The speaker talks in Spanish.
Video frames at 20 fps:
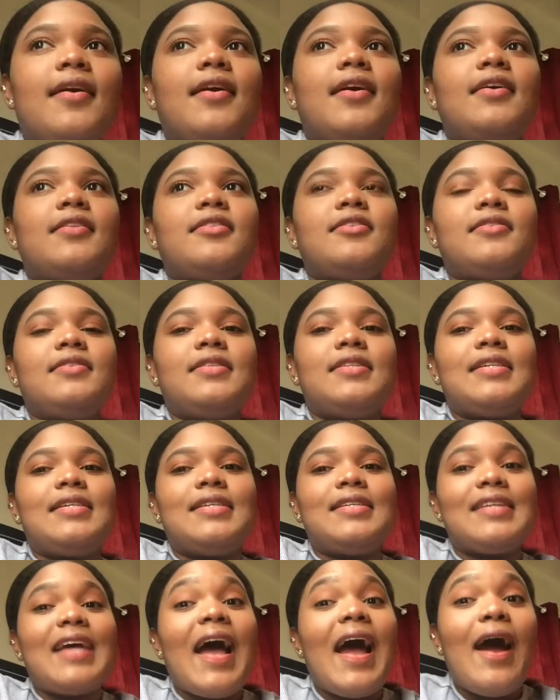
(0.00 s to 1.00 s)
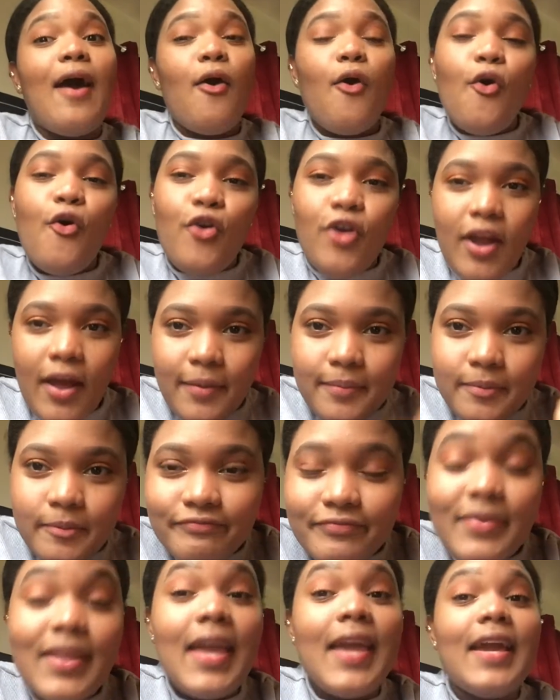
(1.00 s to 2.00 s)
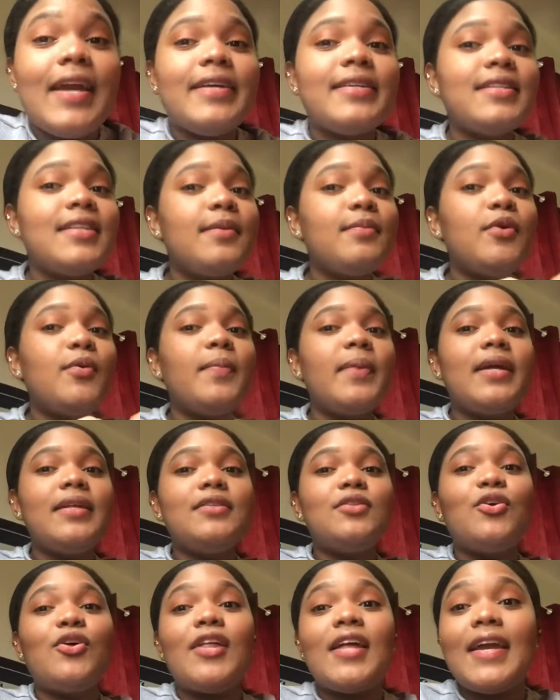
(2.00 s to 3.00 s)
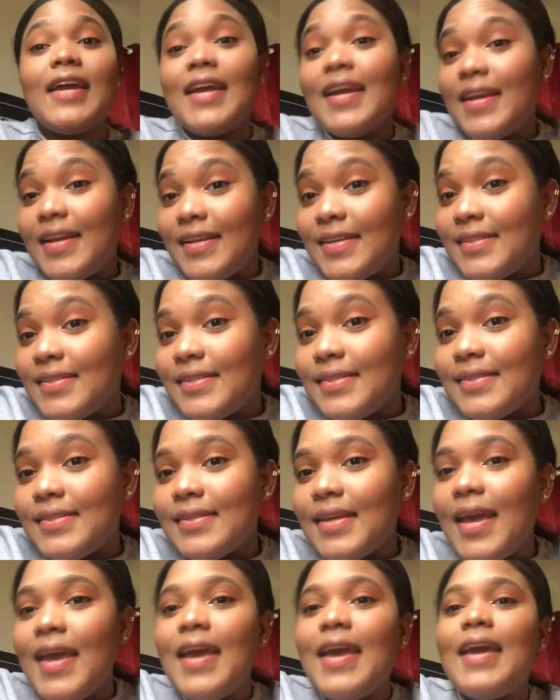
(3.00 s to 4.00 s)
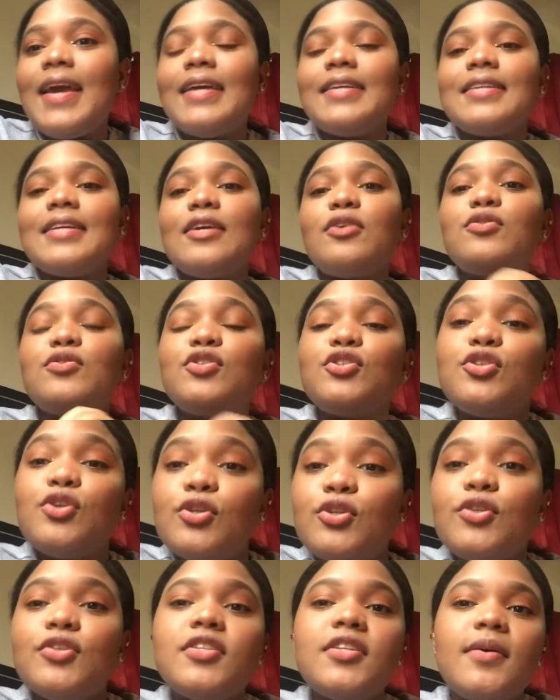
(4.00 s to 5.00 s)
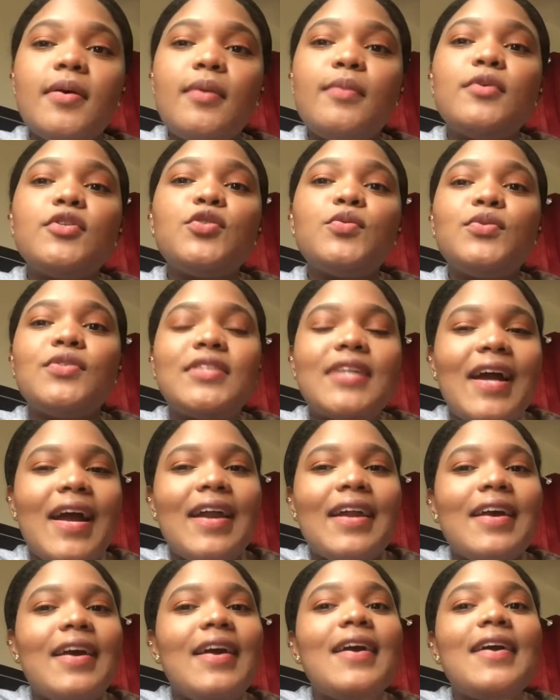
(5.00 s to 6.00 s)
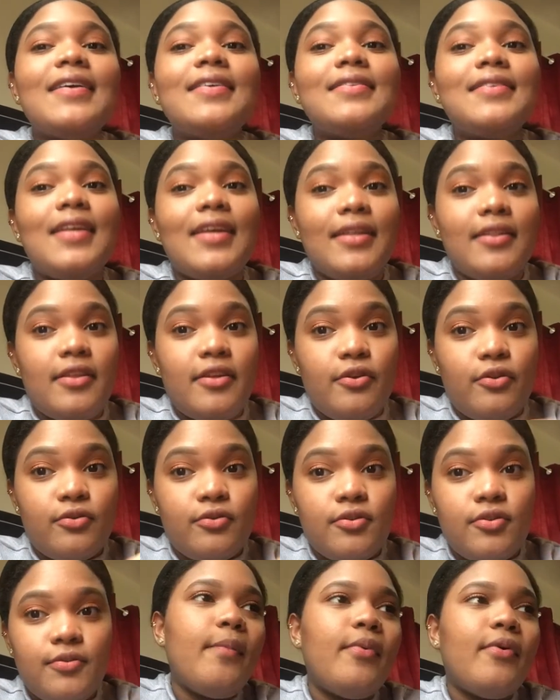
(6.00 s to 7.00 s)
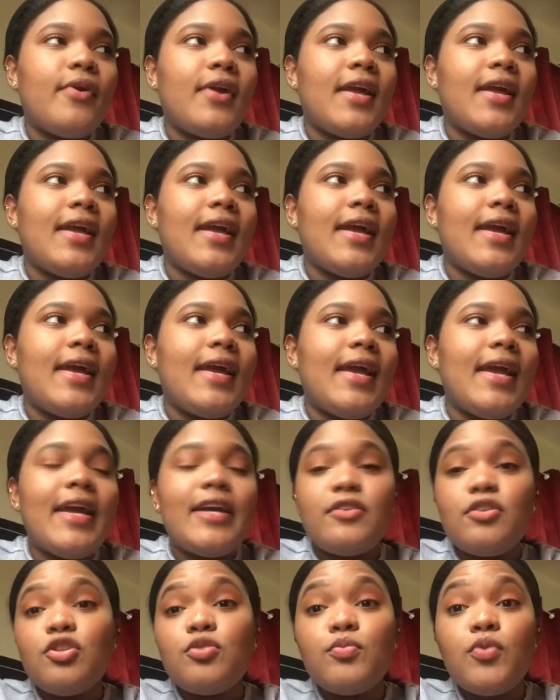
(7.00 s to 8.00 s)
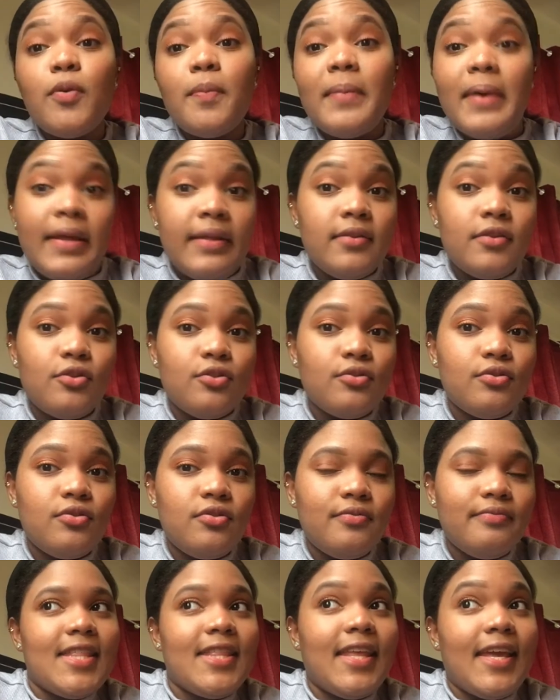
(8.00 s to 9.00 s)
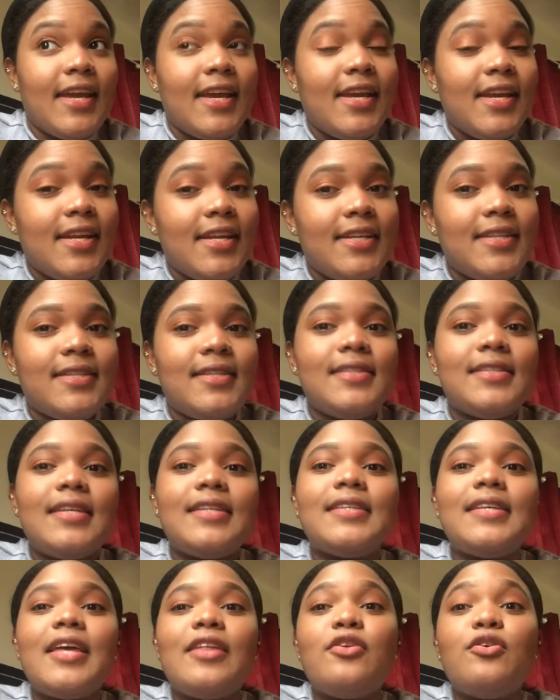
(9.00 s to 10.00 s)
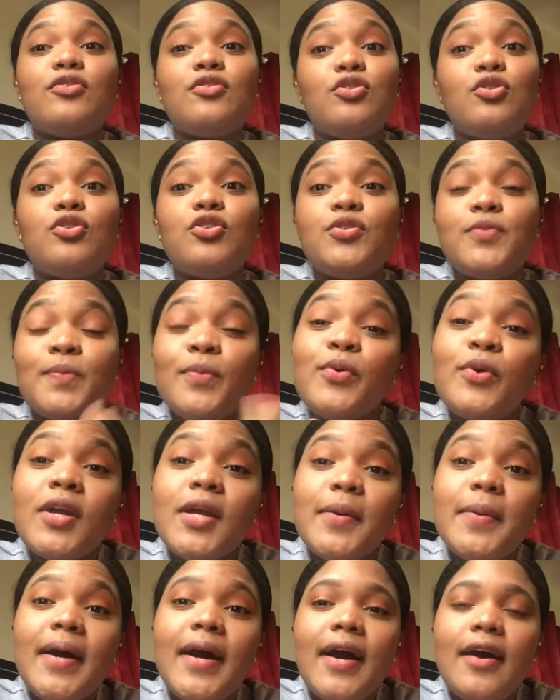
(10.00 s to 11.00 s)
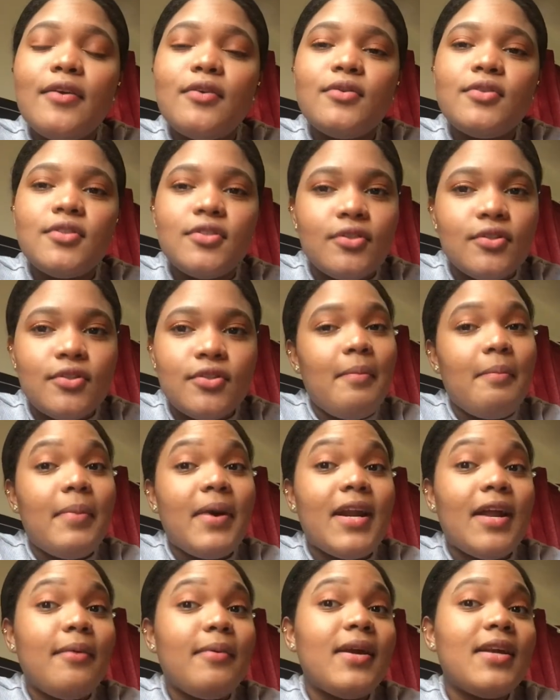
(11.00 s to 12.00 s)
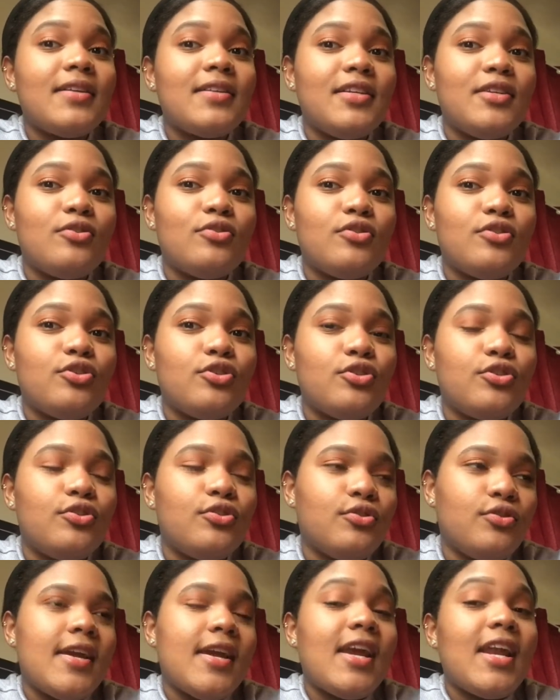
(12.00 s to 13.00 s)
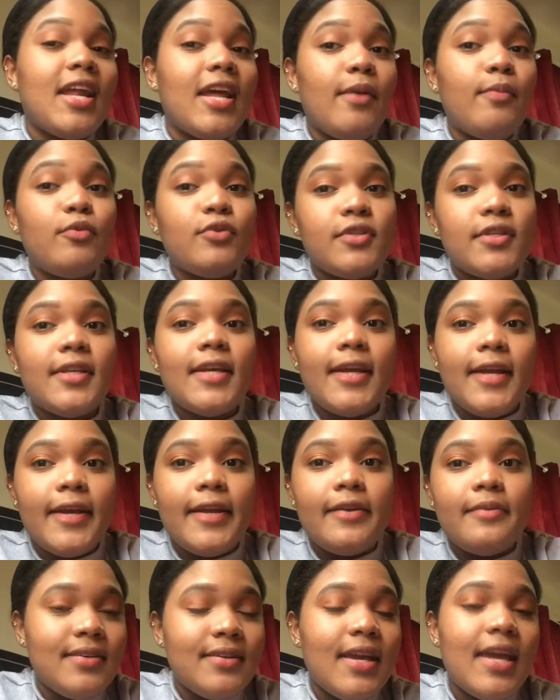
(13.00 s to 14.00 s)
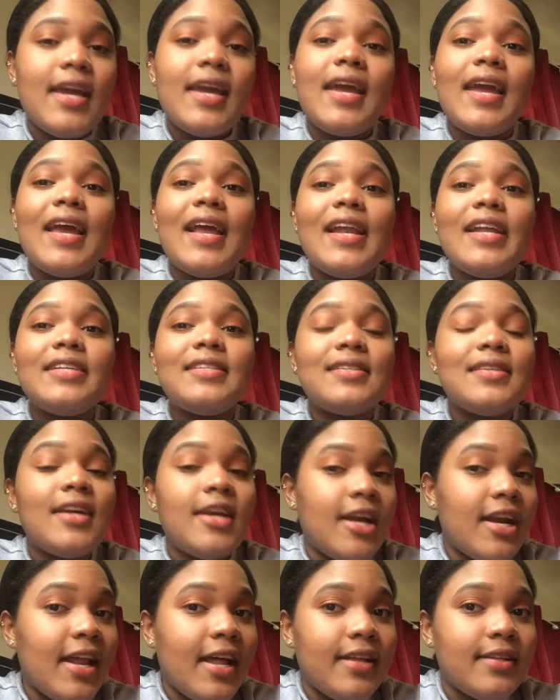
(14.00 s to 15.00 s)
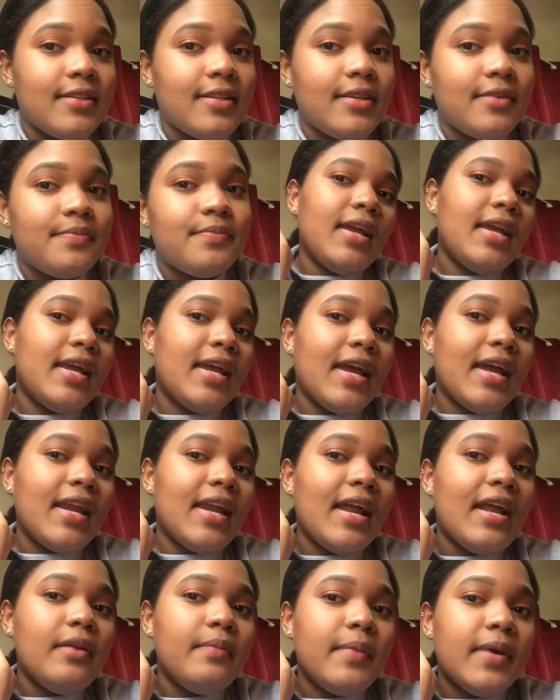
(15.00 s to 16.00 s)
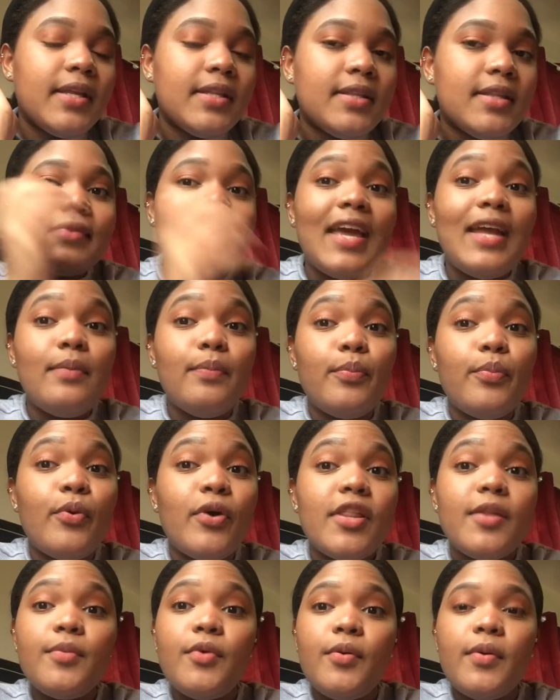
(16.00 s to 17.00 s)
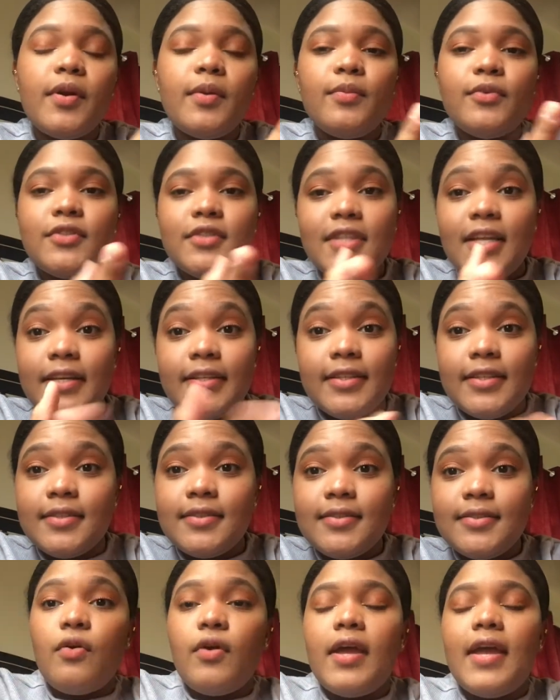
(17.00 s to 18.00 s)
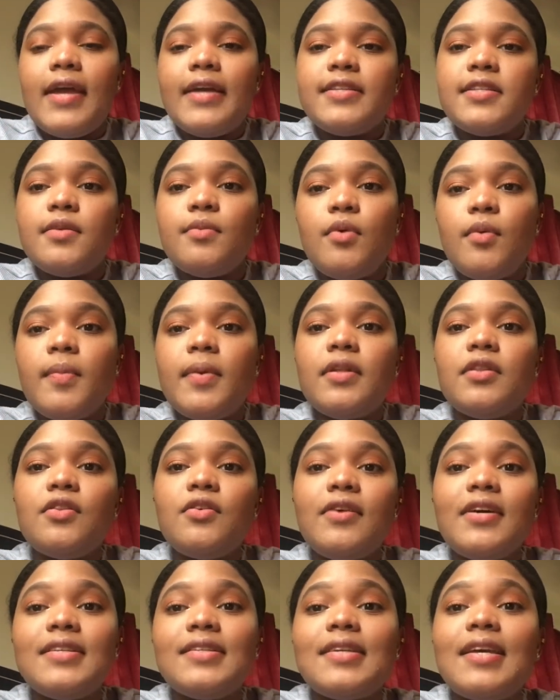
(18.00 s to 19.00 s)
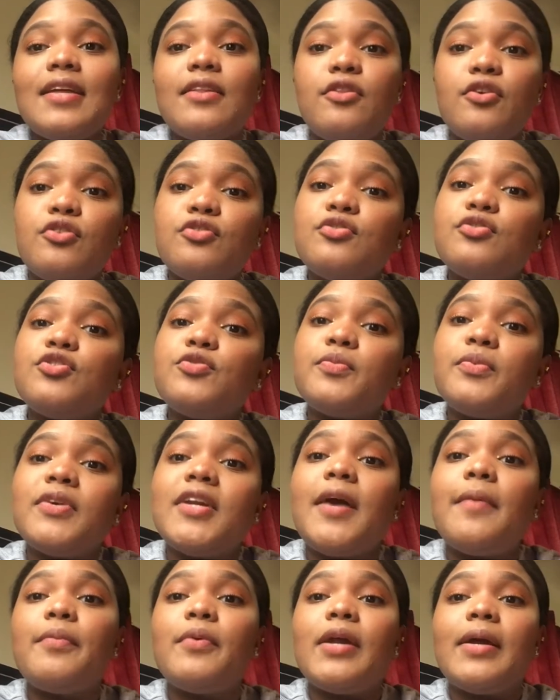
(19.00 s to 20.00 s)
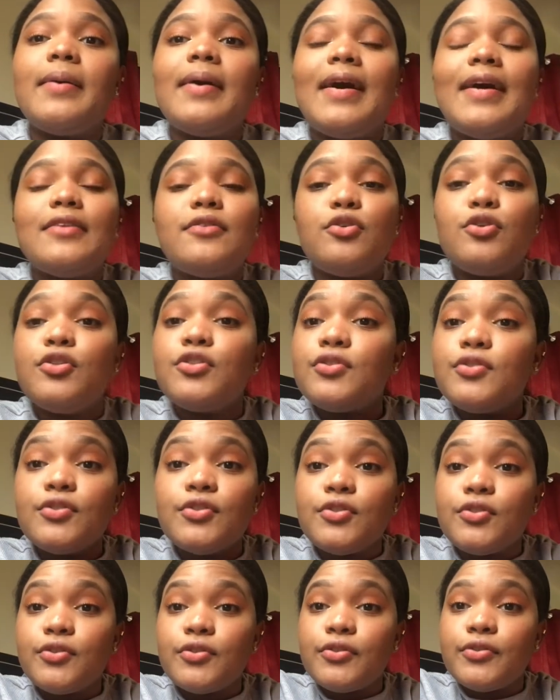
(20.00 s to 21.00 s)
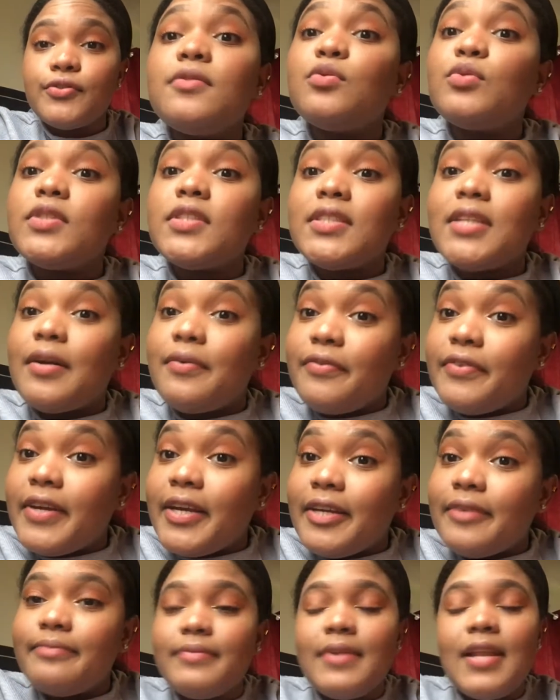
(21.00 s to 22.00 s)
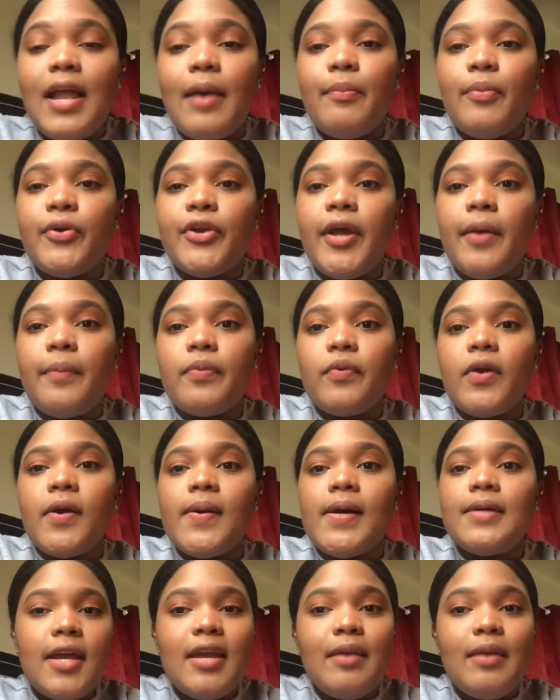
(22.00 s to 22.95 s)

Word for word: Entonces, ahora, en este momento de crisis, es que nosotros debemos buscar de Dios. Porque en esos momentos de crisis es que Dios nos prueba a nosotros para ver si nosotros creemos en Él, en que Él es grande y que realmente Él puede mover montañas. En este momento es que Dios nos pone a prueba a todos nosotros. Nuestra fe la pone a prueba.